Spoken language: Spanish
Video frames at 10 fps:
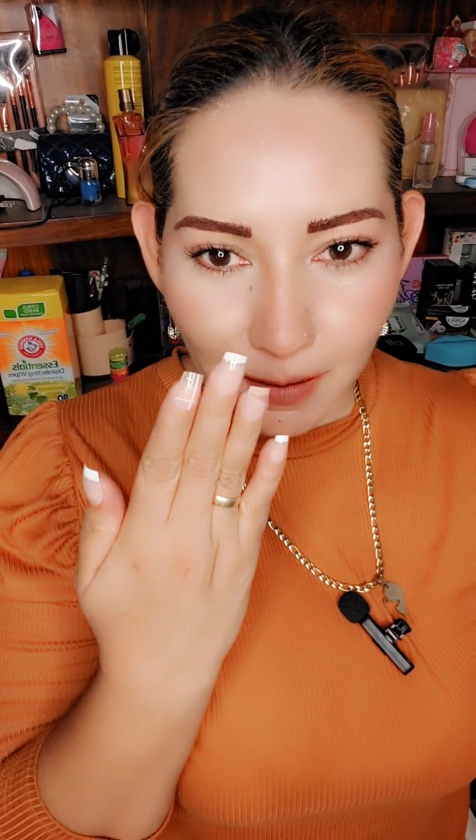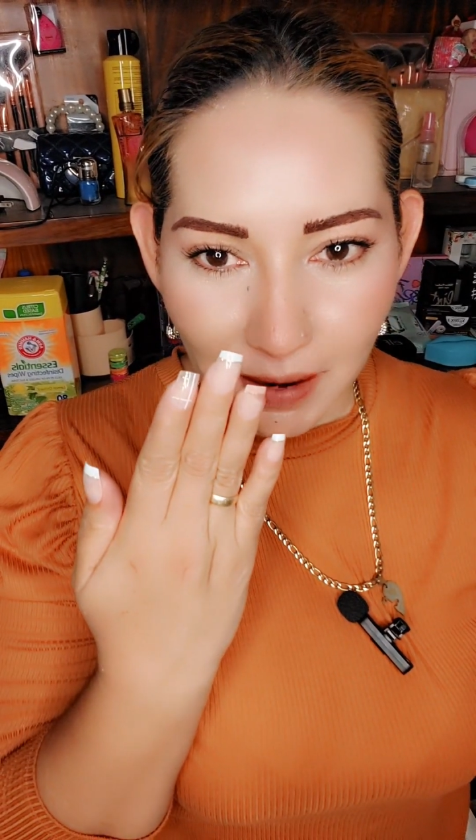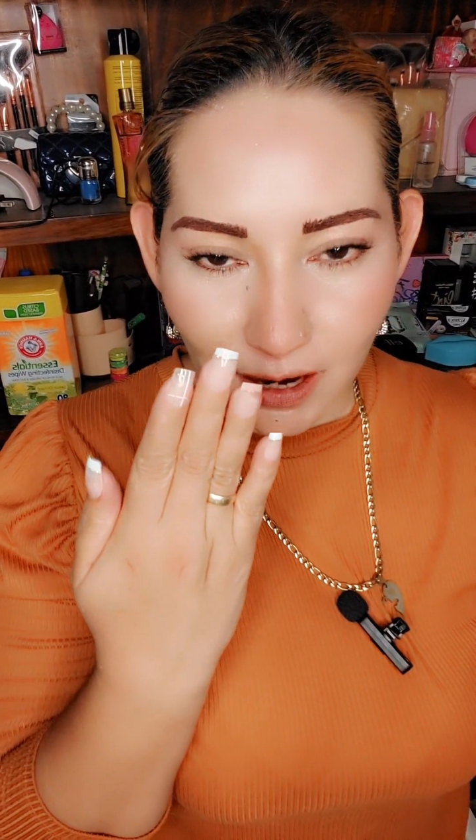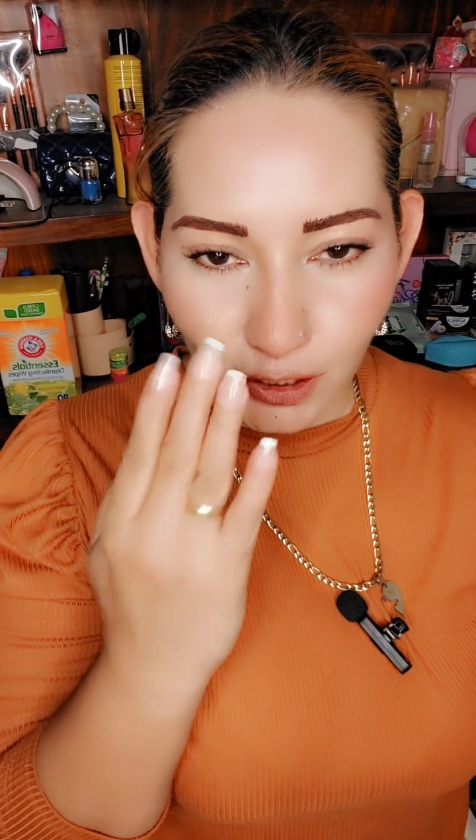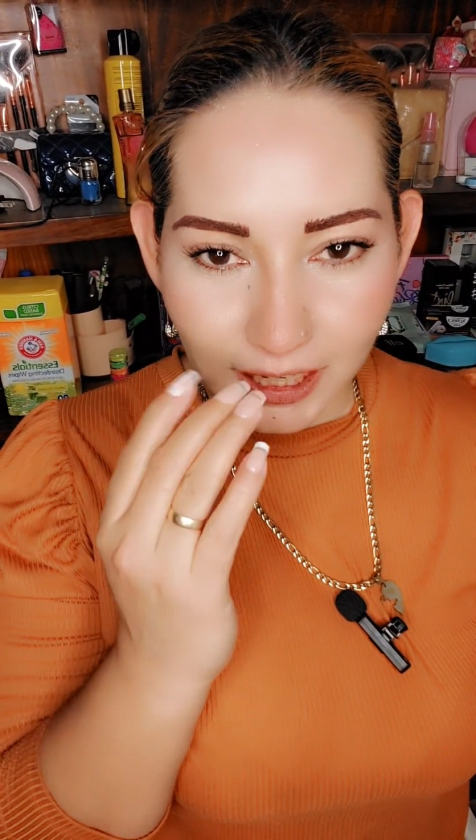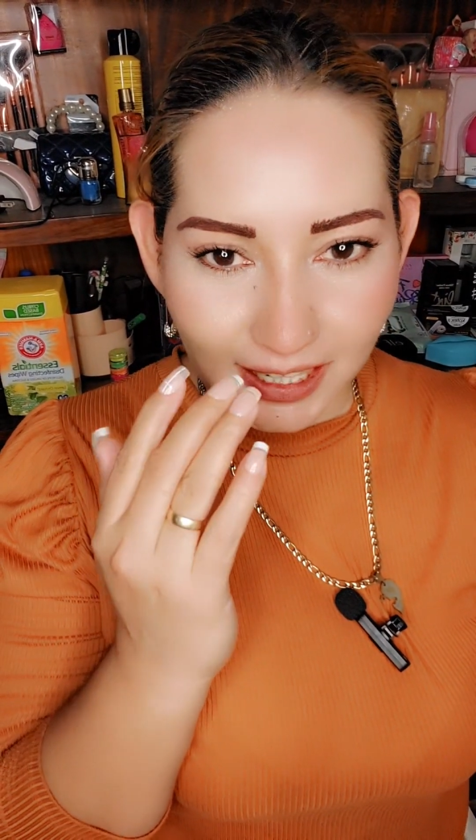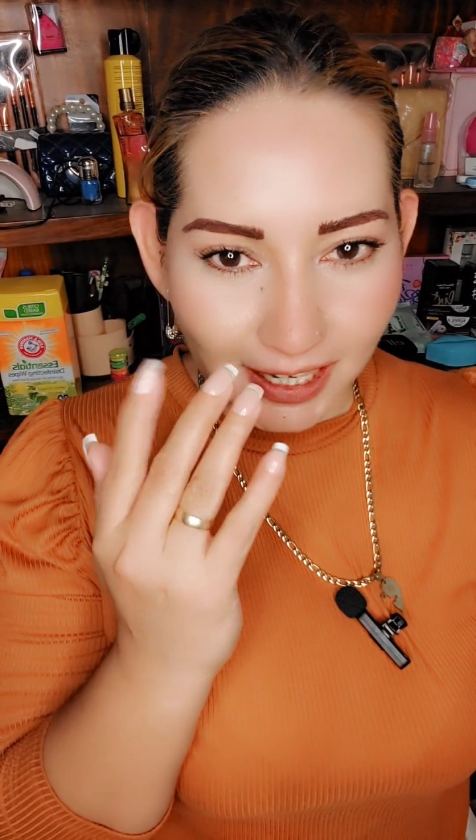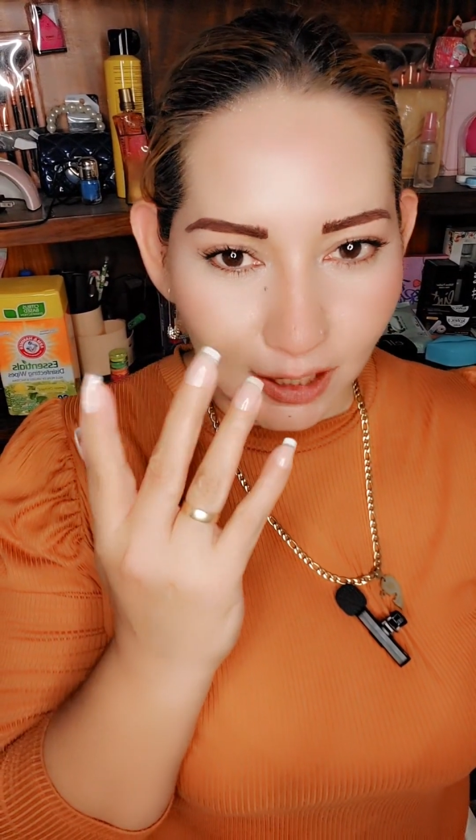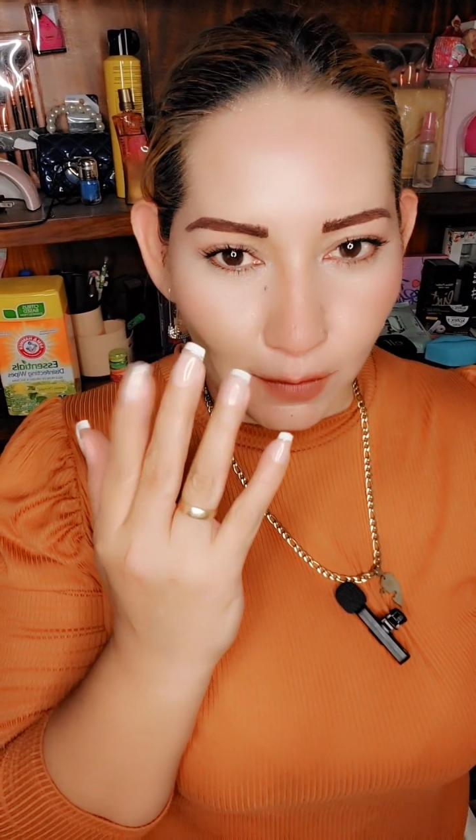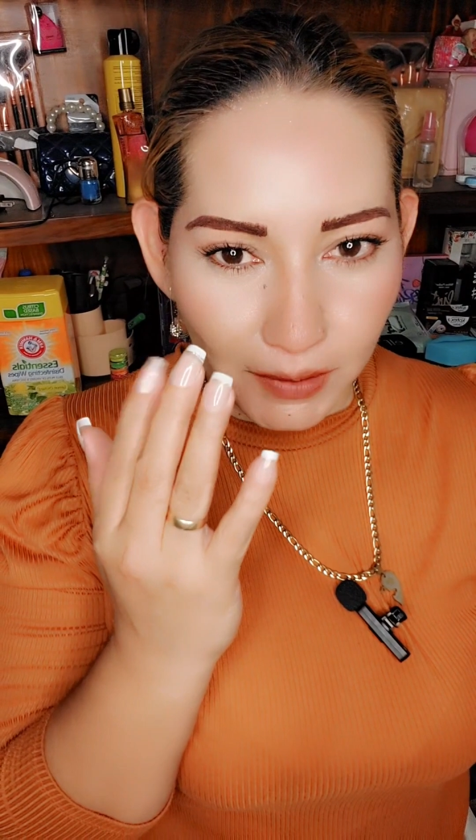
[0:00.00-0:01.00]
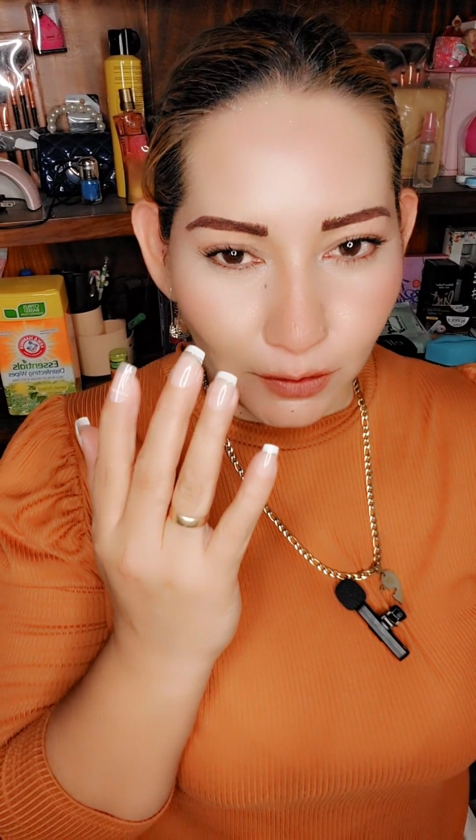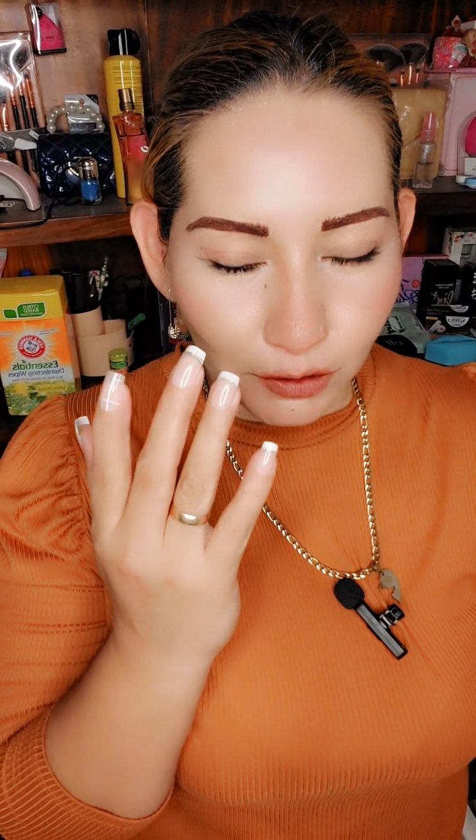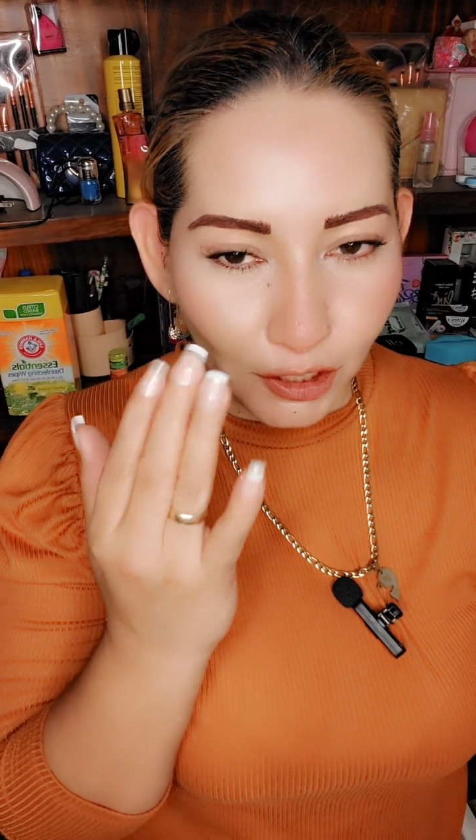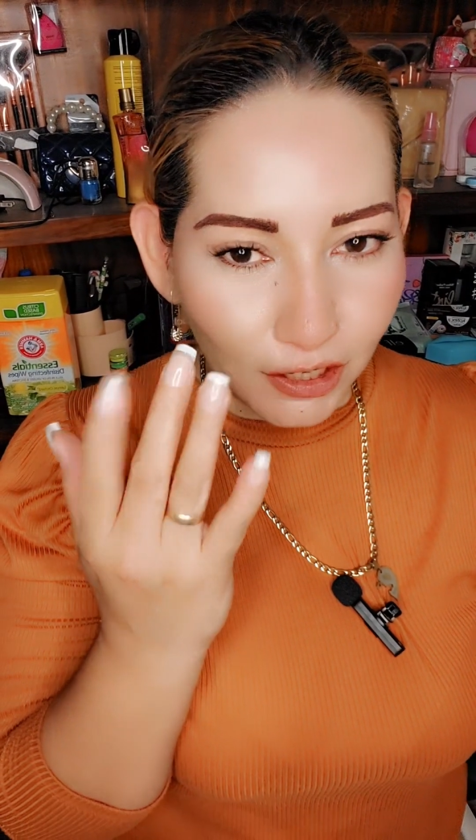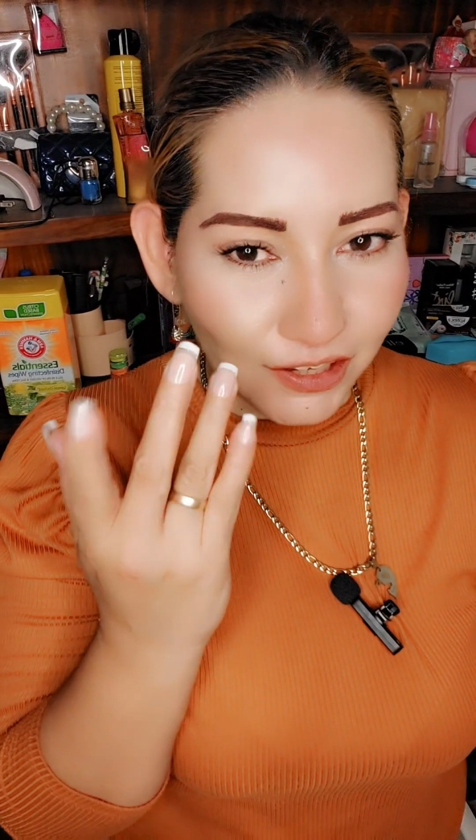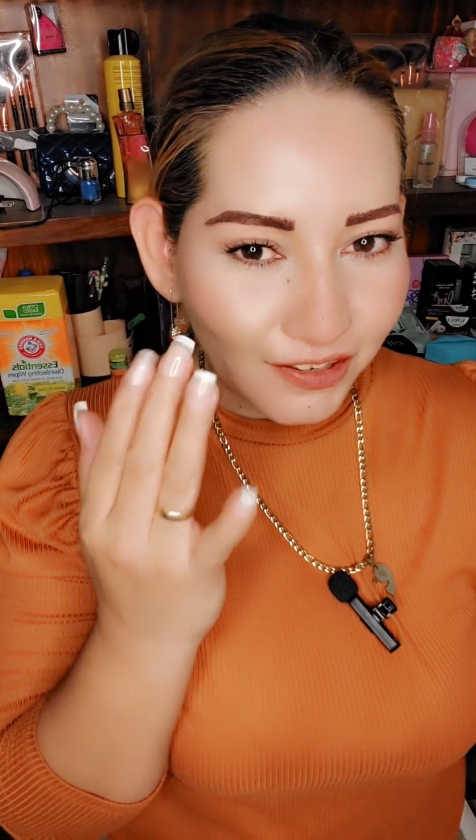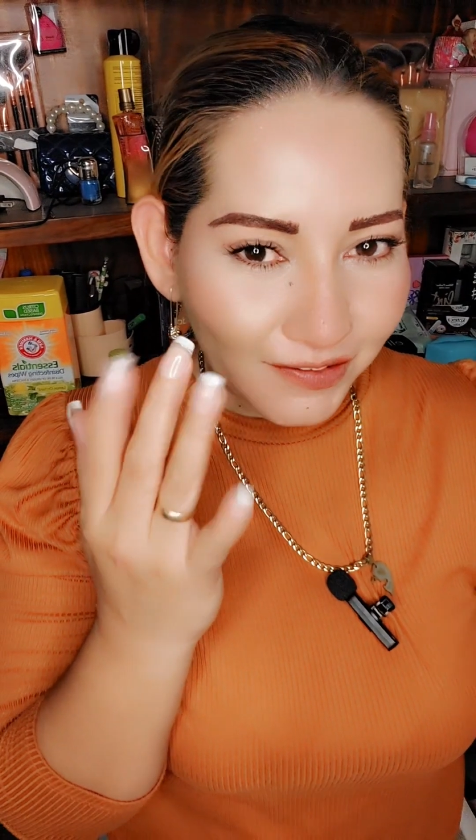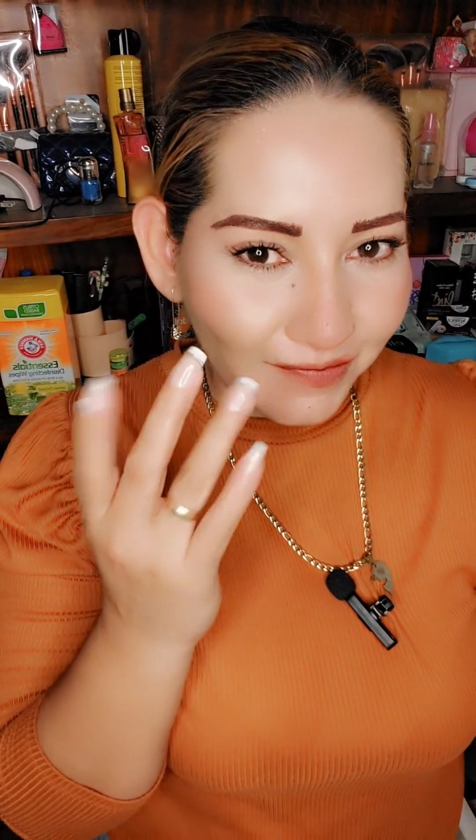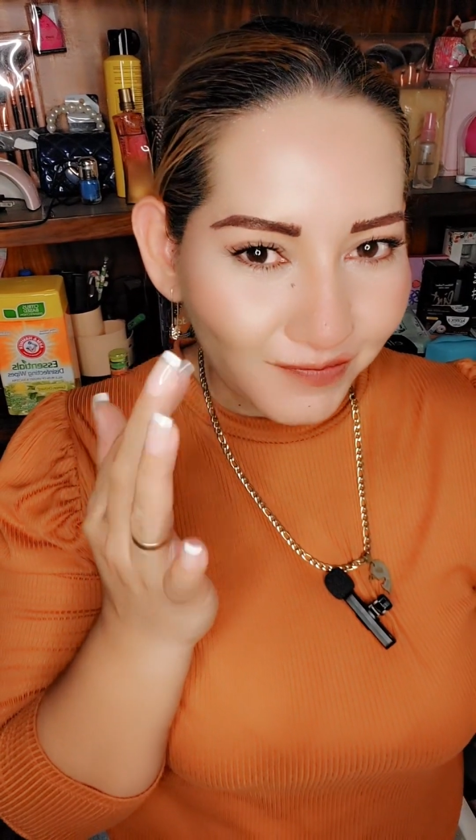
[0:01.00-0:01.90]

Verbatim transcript: menos de 5 minutos,